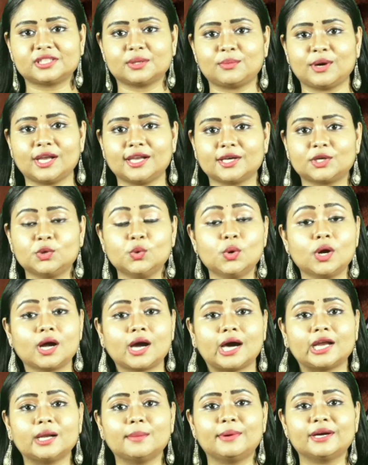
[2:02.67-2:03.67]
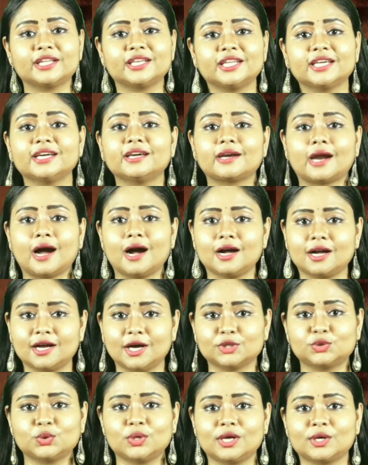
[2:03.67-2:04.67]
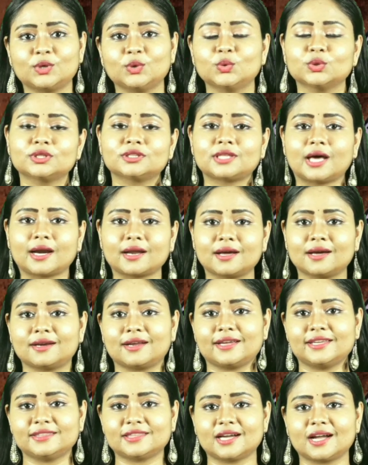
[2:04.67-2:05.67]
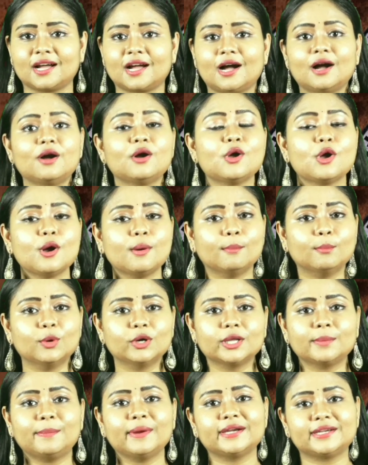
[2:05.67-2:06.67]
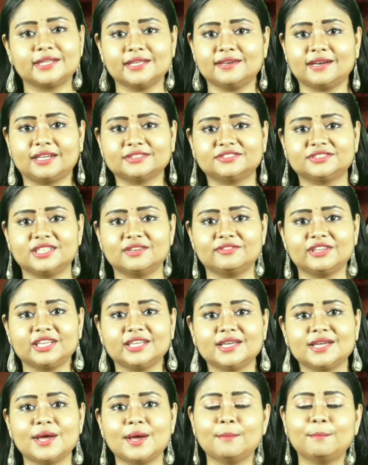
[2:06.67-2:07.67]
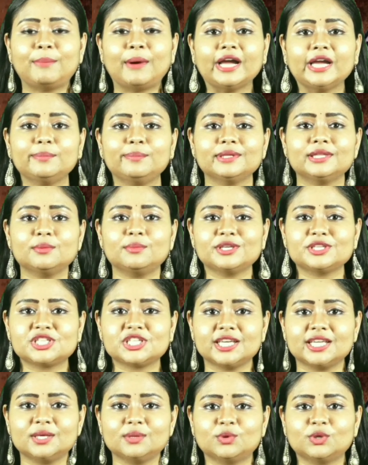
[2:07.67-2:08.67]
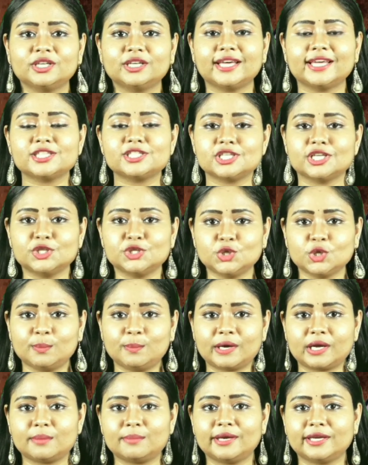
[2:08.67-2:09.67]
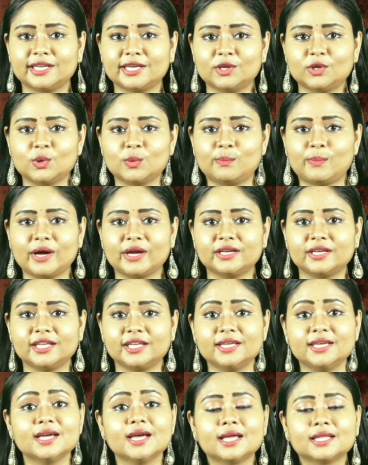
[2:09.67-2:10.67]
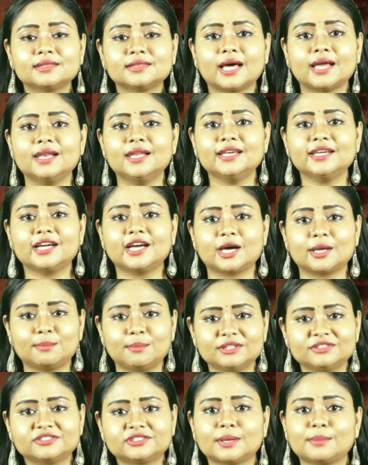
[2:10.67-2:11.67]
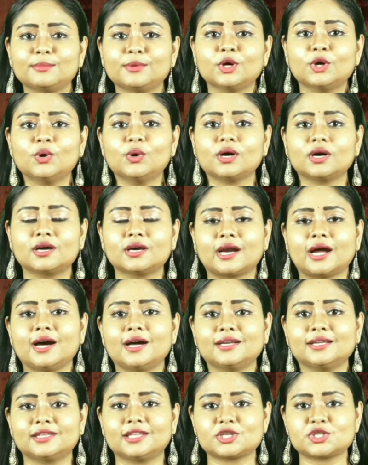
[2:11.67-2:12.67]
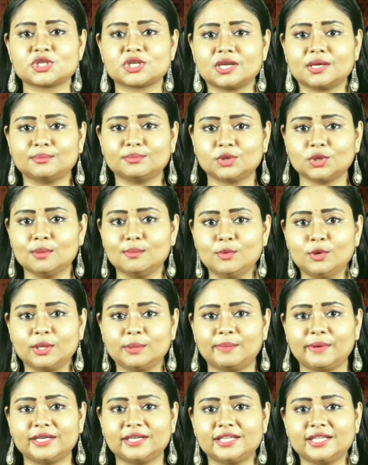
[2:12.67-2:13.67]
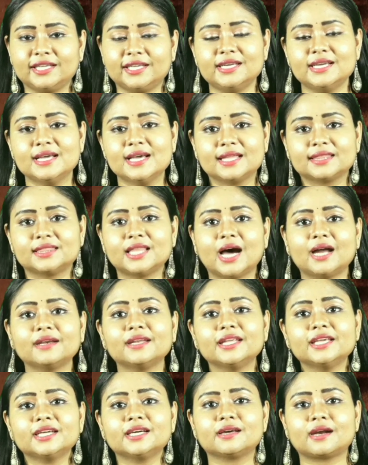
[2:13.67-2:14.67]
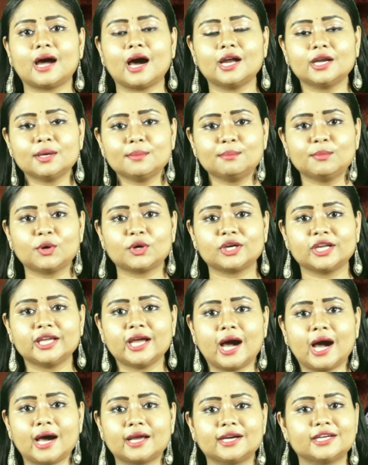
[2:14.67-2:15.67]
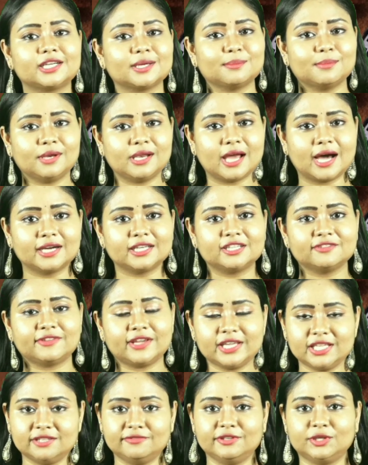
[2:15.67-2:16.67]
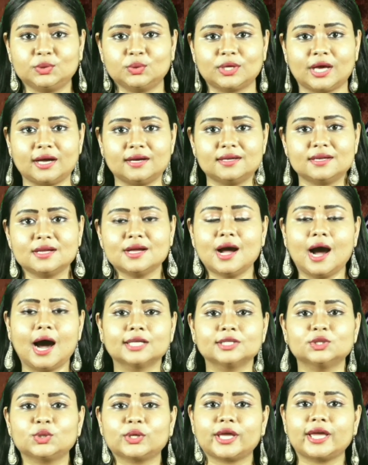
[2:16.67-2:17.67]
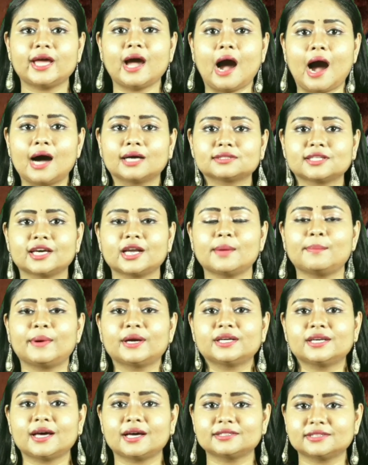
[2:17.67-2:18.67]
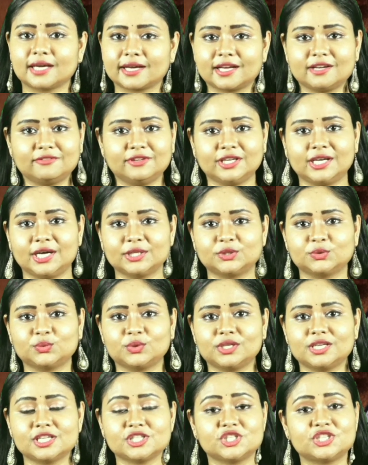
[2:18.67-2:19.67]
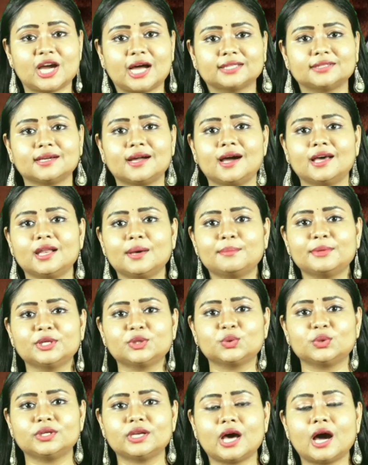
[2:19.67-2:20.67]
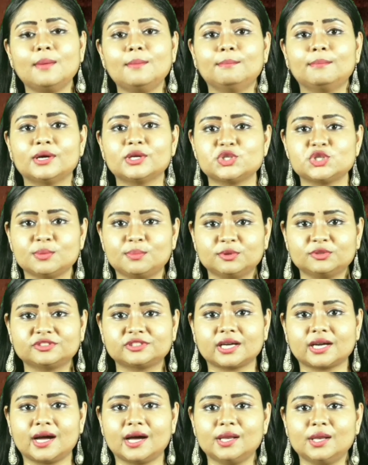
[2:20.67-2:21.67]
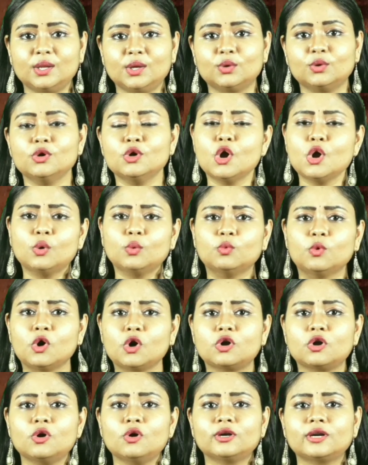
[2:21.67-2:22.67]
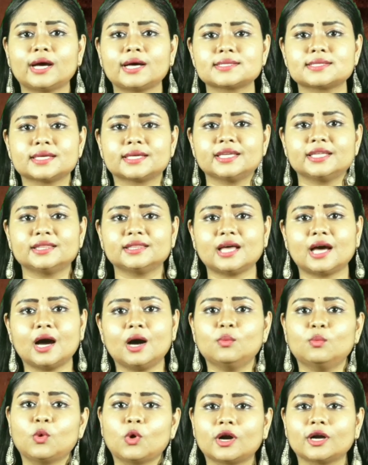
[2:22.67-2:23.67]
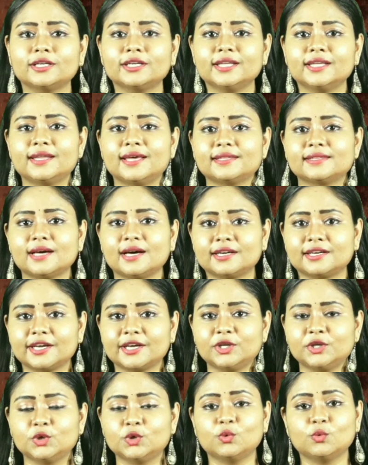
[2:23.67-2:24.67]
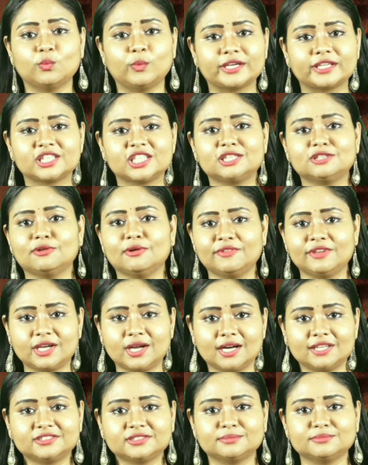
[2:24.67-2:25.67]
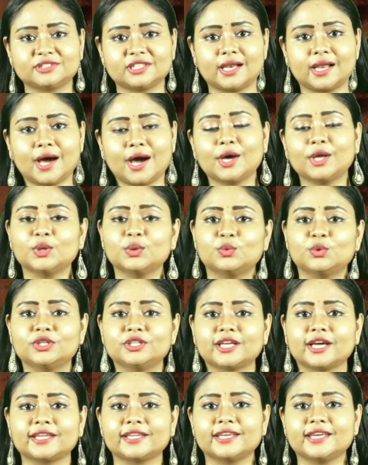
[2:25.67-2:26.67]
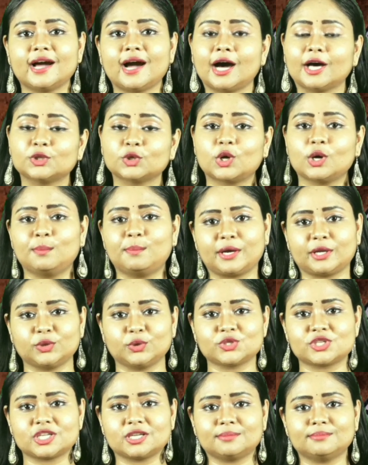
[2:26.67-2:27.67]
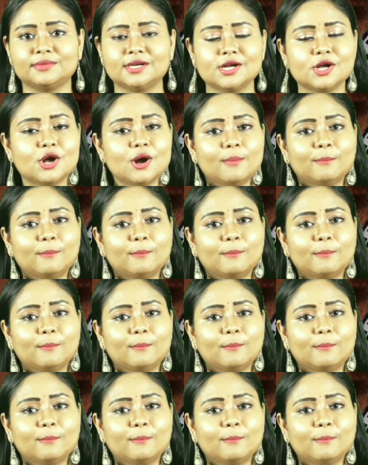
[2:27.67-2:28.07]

వాస్తవాలకు కనబడిని గ్రహ గతులకు తర్కరహితంగా ముడిపెట్టి రాసినవి పై పదవి చీలి ఉండే జన్యుపరమైన లోపాన్ని తల్లి గర్భస్థంలో గ్రహణ దర్శనంతో ముడిపెట్టి దాన్ని గ్రహణం మొర్రి అనటం లాంటివే ఇవి కూడా అందుకే ఆధారపడ్డ దగ్గవి కాదు జాతకాల మీదున్న మంచి పుస్తకాల్లో ఒక్కో రాశి కింద ఒకటి లేదా రెండు వ్యక్తిత్వ వికాసం సలహాలు ఉంటాయి అదొక ప్రయోజనం